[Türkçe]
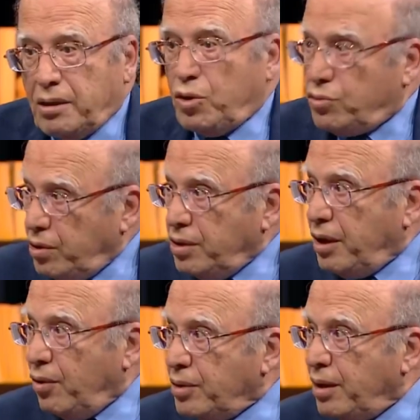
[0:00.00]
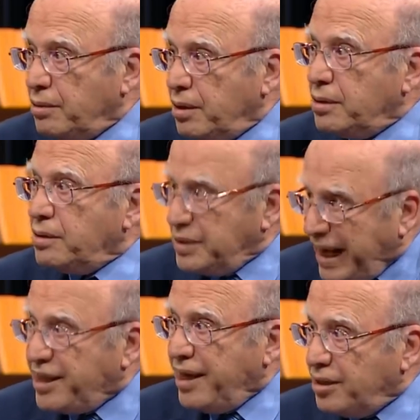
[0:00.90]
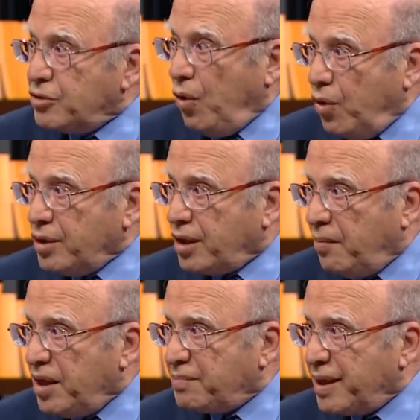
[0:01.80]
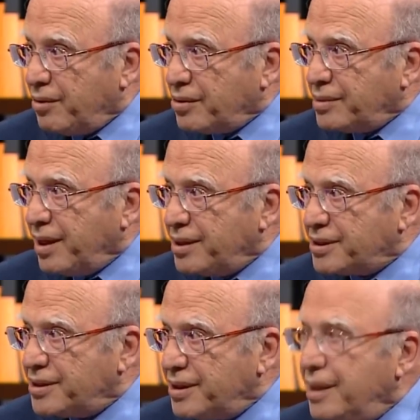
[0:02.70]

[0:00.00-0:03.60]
kötünün de onun nedeninin de olduğunu kabul etmek zorundayız.